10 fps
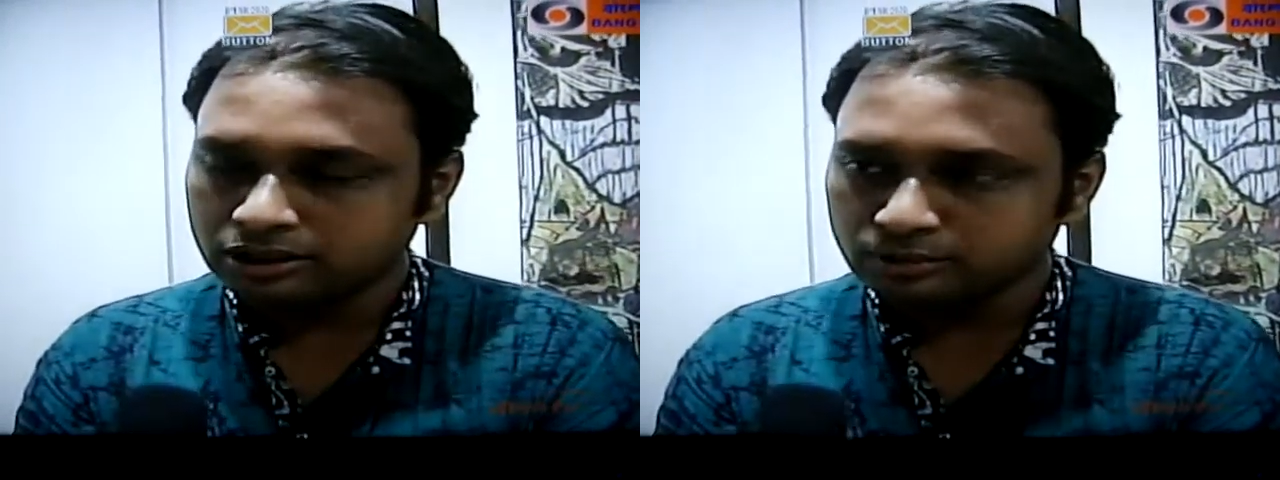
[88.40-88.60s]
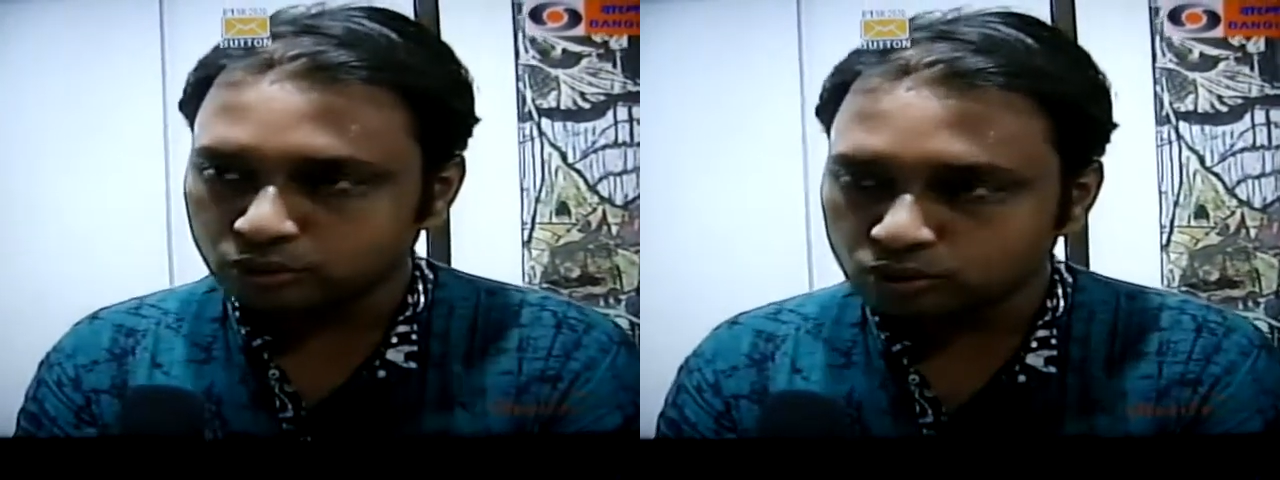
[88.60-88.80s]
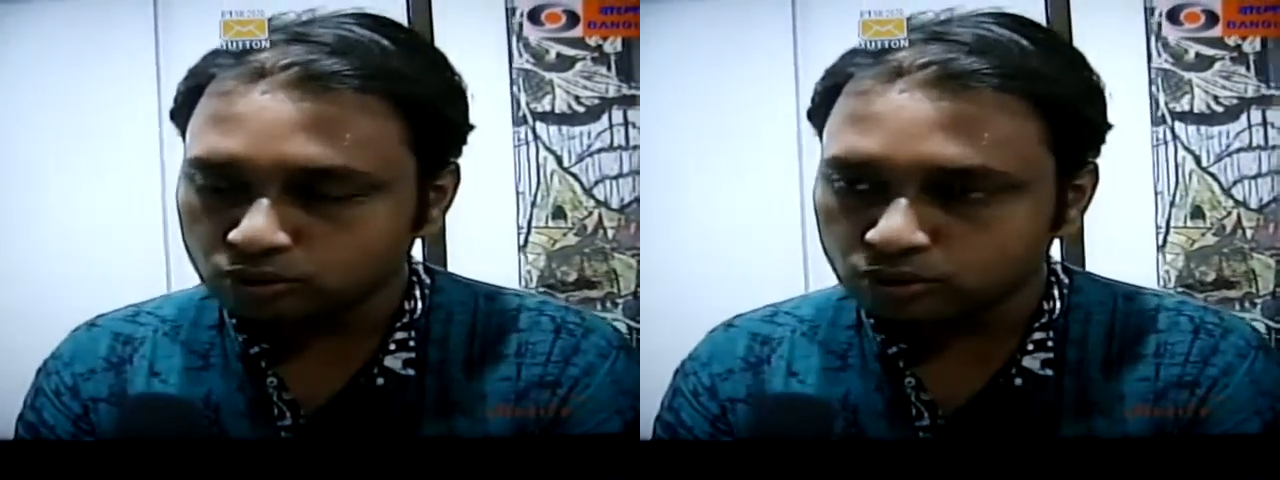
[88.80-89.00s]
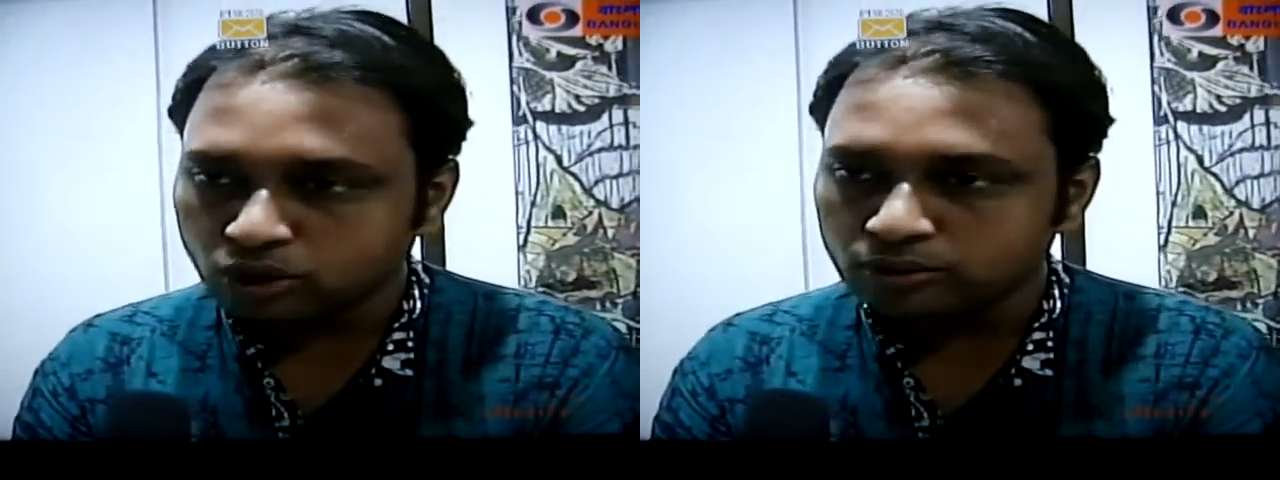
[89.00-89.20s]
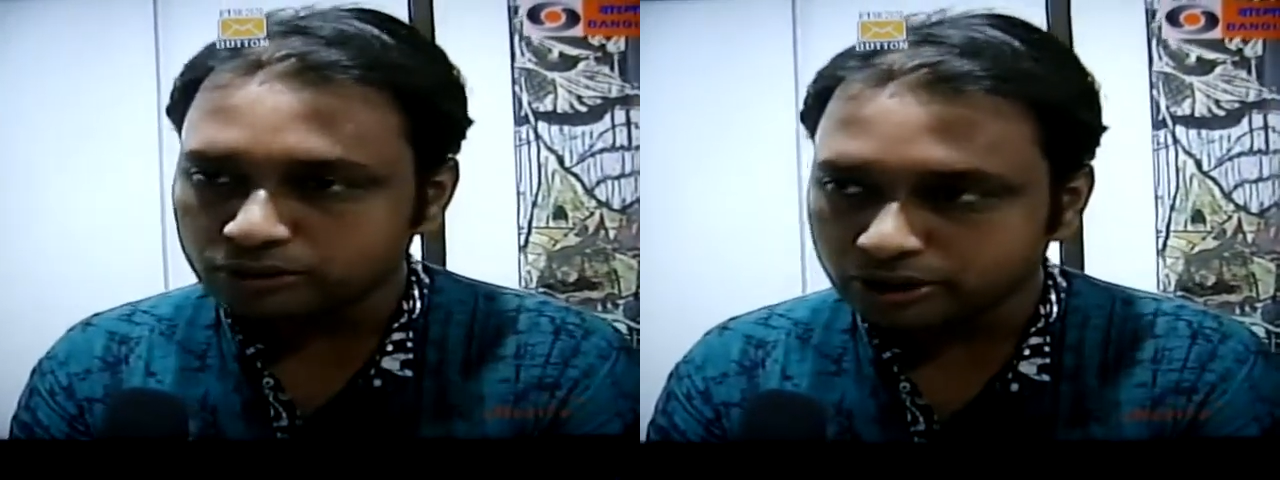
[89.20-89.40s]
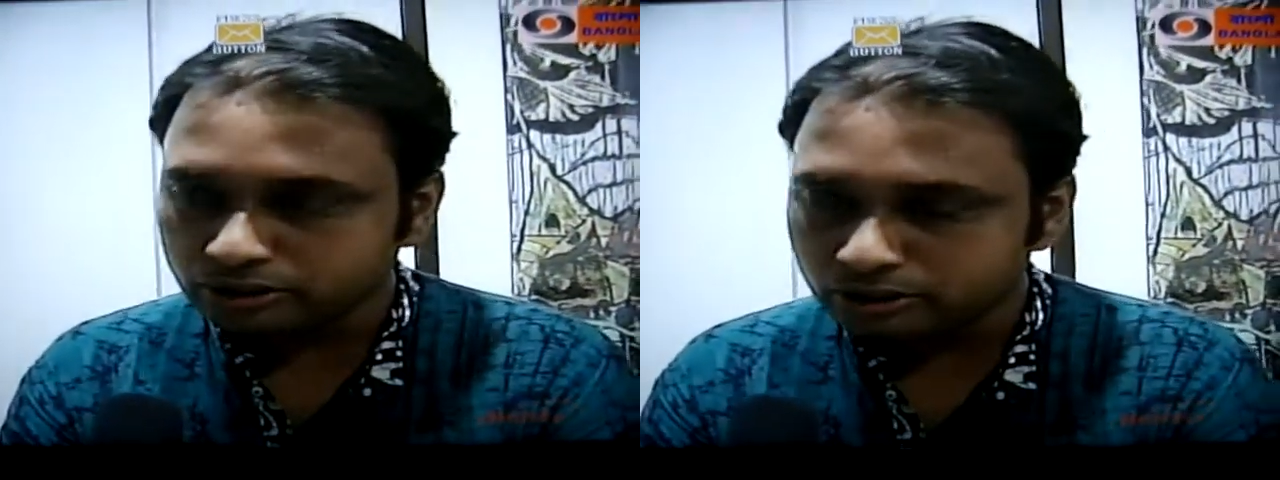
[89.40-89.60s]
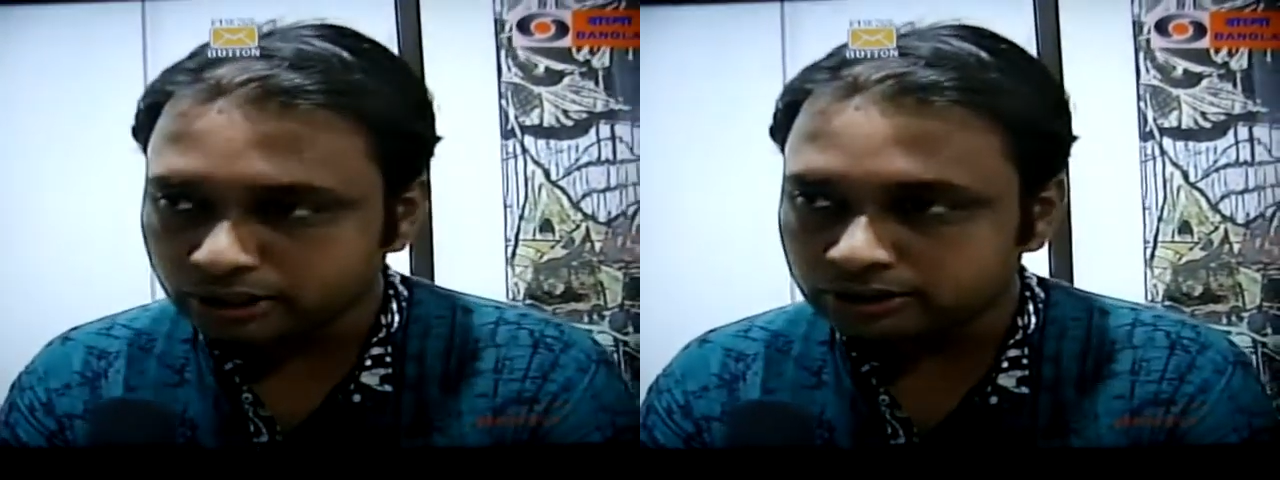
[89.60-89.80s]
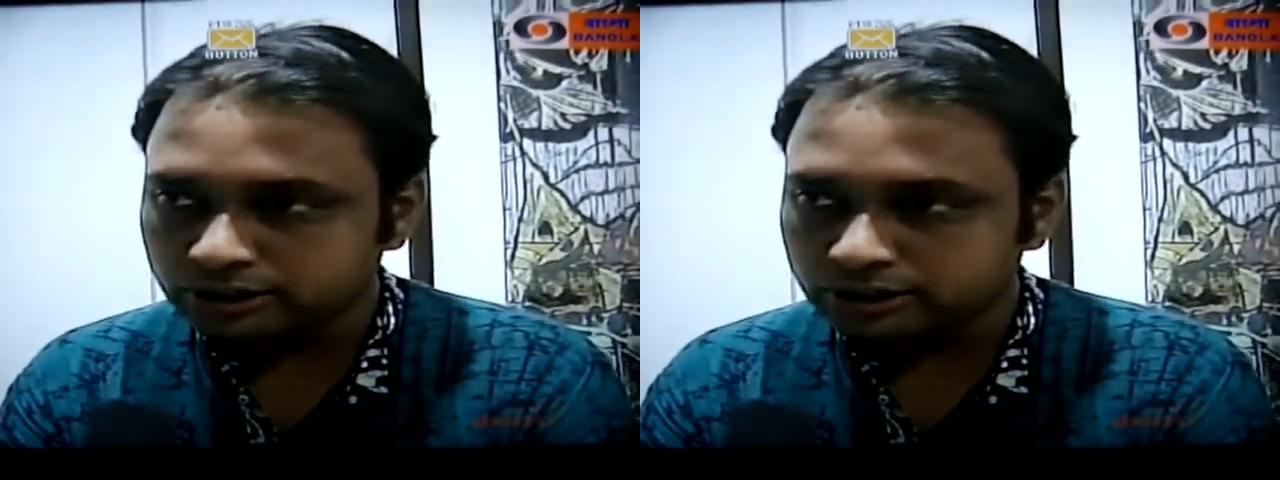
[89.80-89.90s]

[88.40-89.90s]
শিল্পগুরু অবনীন্দ্রনাথ